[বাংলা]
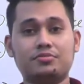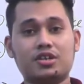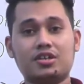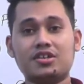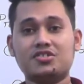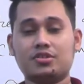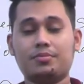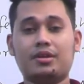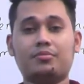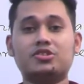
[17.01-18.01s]
চারটা
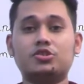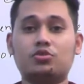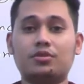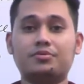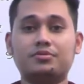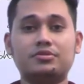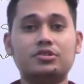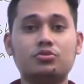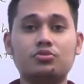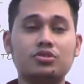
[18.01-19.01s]
স্টেপে আমরা শেষ করে
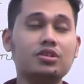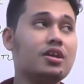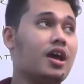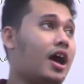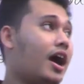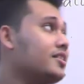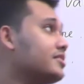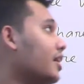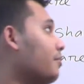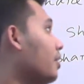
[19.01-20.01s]
শেষ করছি
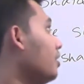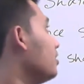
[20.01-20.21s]
আজকে আমরা